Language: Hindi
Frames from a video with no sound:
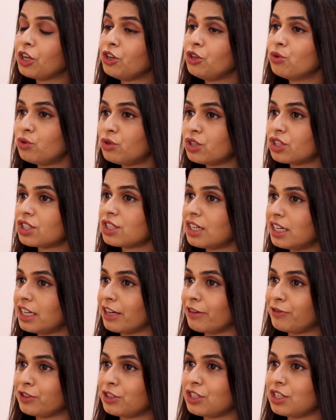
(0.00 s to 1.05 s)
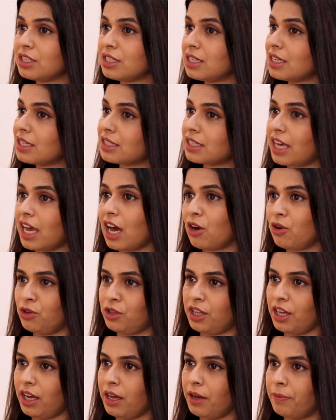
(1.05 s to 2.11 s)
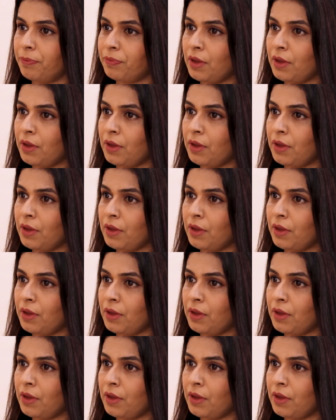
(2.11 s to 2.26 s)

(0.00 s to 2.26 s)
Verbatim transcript: ये न्यूट्रिशनल डेफिशिएंसीज क्या होते हैं